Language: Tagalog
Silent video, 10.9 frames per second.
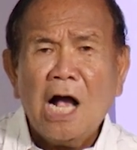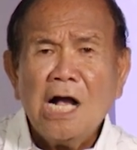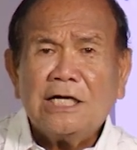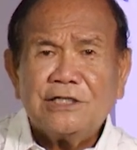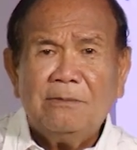
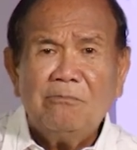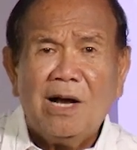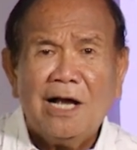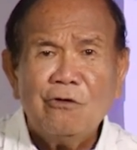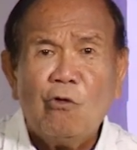Ang
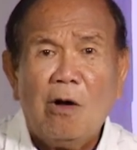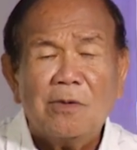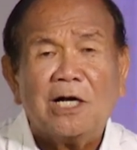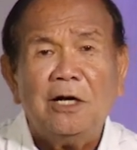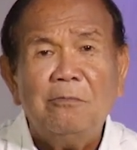kasambahay wa
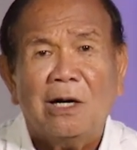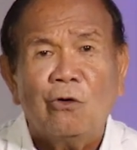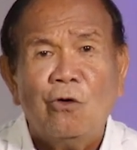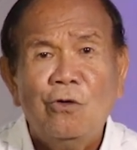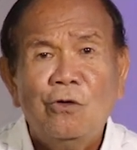
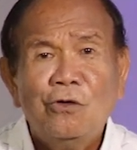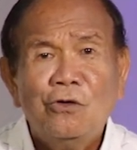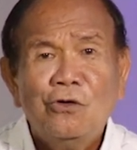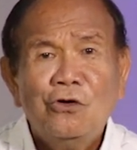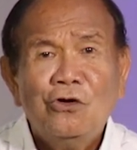makaybalo
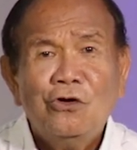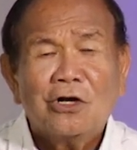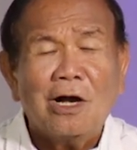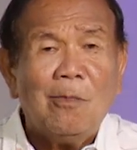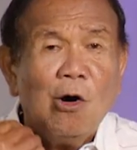
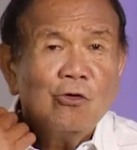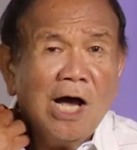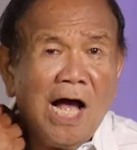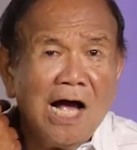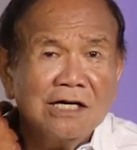nga mao
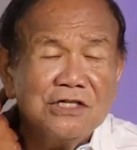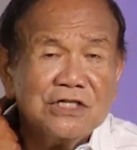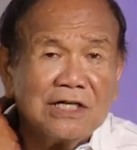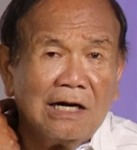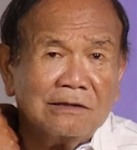na ang
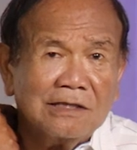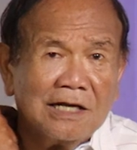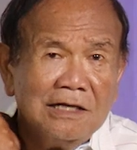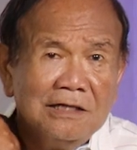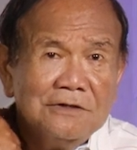
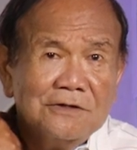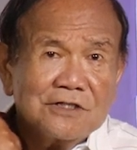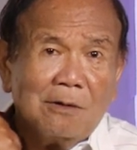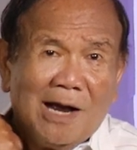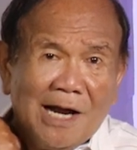diskarte
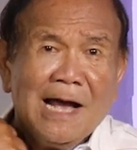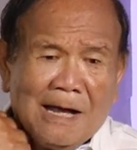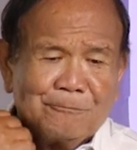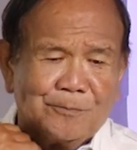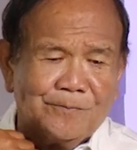sa
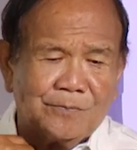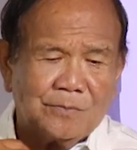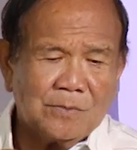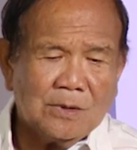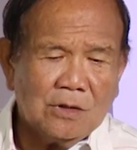bana.
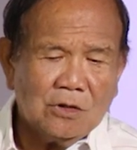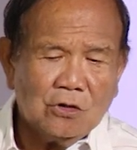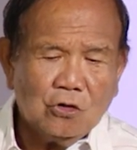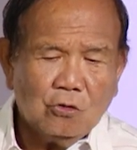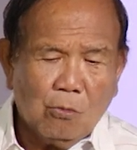
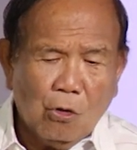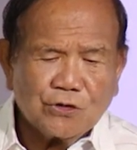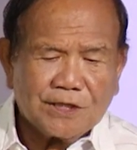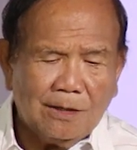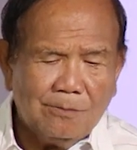
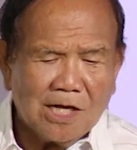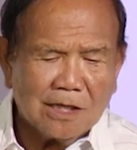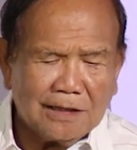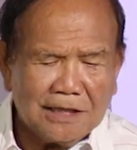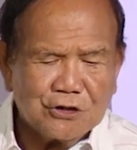Bus sa
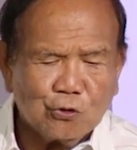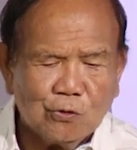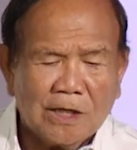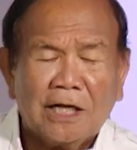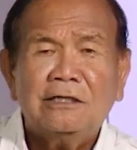mga
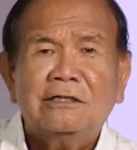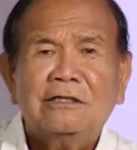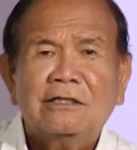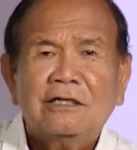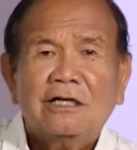kaigsunan,
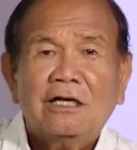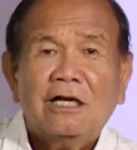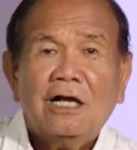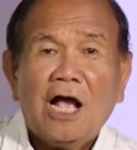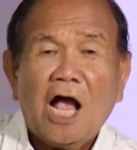
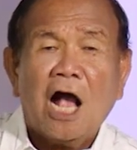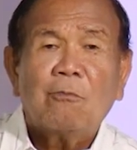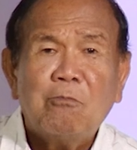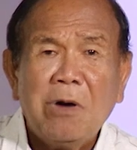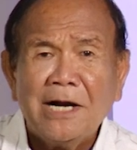
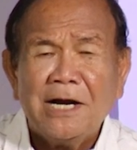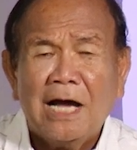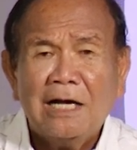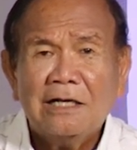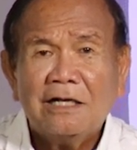ang
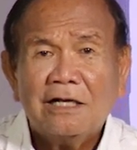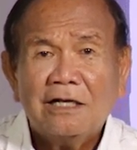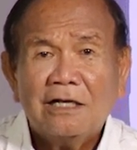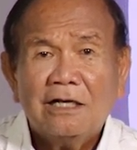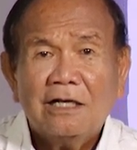bana
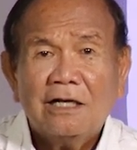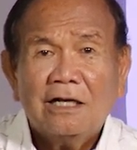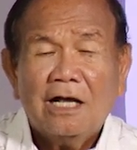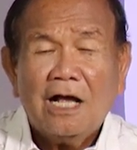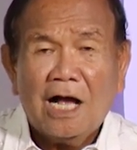
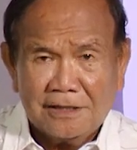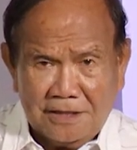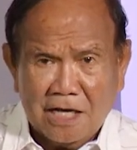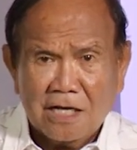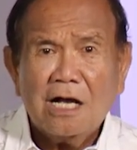
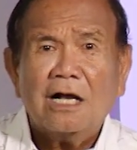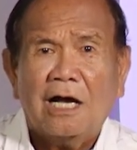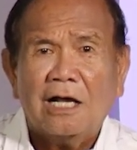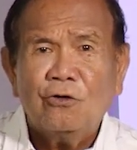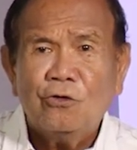ang iyang
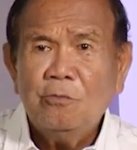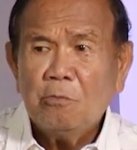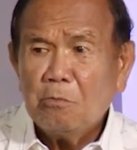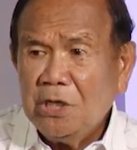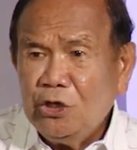agalon
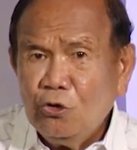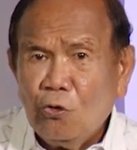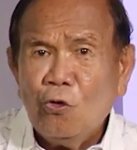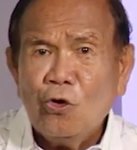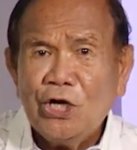
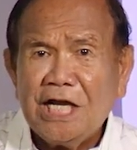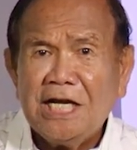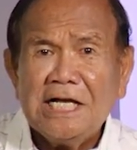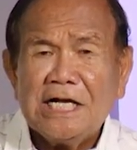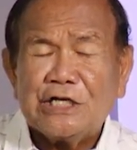miduol
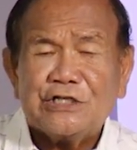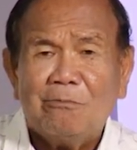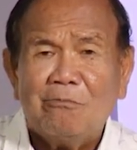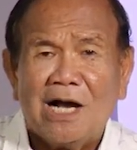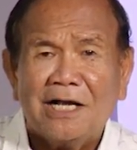ni ining
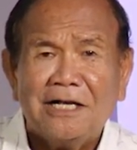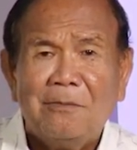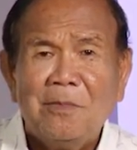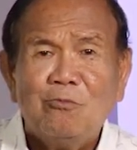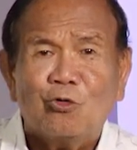kasambahay
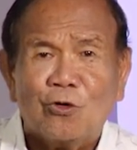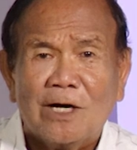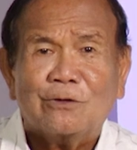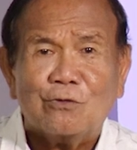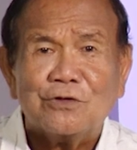nga
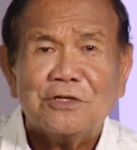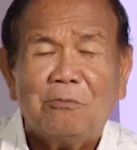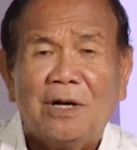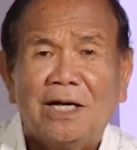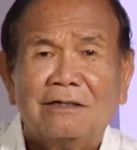membro nato
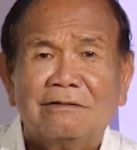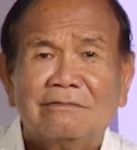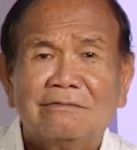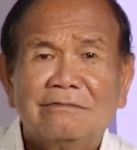simbahan.